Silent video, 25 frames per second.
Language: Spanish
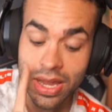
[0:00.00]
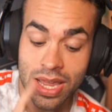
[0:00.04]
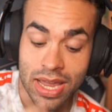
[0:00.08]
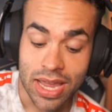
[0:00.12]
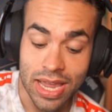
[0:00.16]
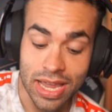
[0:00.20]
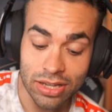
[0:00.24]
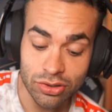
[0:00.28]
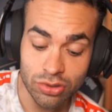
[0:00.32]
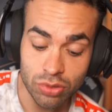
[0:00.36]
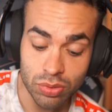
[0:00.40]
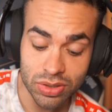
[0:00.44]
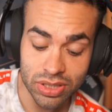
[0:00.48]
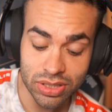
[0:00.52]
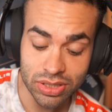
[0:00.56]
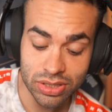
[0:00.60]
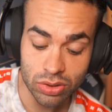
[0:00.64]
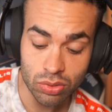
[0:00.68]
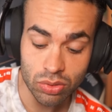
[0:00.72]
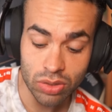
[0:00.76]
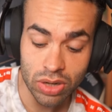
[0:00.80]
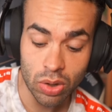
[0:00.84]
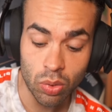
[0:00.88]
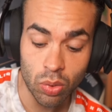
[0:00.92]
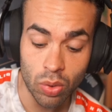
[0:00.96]
Eso ha sido
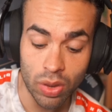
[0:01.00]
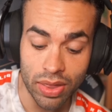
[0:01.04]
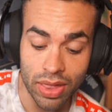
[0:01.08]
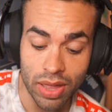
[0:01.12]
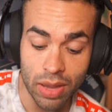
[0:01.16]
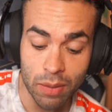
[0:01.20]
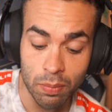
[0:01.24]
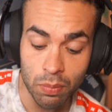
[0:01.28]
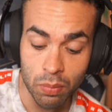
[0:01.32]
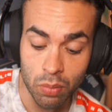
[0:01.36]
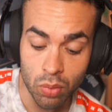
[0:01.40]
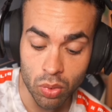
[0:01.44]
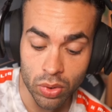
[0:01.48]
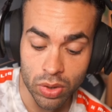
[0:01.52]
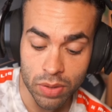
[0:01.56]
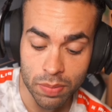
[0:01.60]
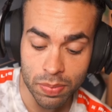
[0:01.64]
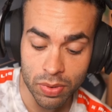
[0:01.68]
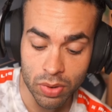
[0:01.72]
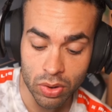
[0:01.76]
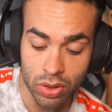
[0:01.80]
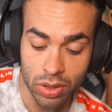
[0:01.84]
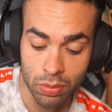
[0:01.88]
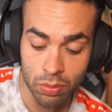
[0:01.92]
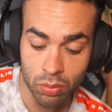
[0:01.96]
una jugada muy
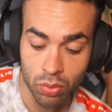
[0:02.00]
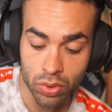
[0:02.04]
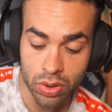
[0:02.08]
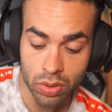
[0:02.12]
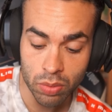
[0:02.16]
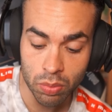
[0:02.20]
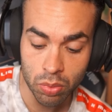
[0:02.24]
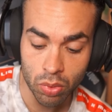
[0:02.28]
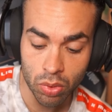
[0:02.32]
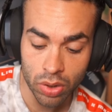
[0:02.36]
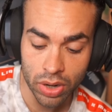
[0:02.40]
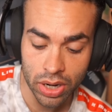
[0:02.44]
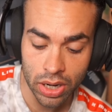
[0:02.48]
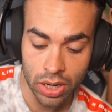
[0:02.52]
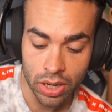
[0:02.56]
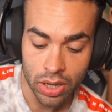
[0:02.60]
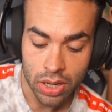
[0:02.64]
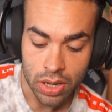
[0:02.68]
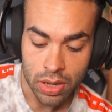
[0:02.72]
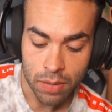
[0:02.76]
pero que muy buena.